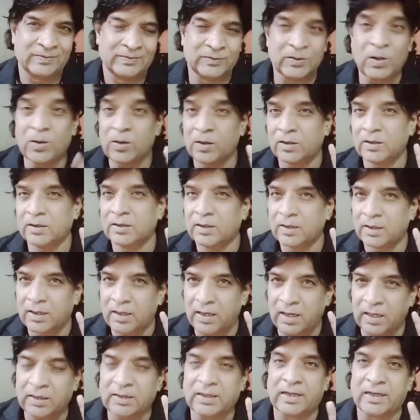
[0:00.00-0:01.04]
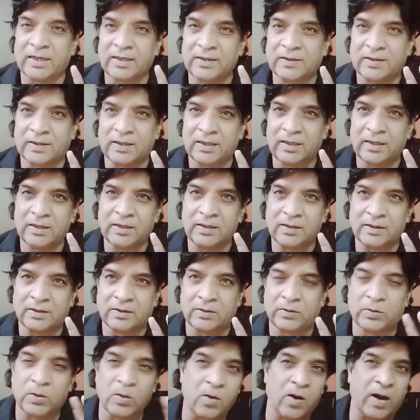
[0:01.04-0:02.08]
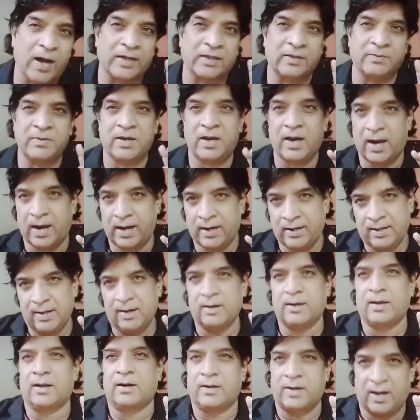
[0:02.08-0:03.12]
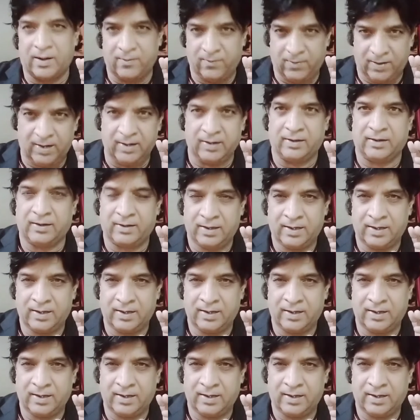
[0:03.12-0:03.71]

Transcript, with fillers: तो एक तरह से जो आदमी हैंडल कर रहा है विलन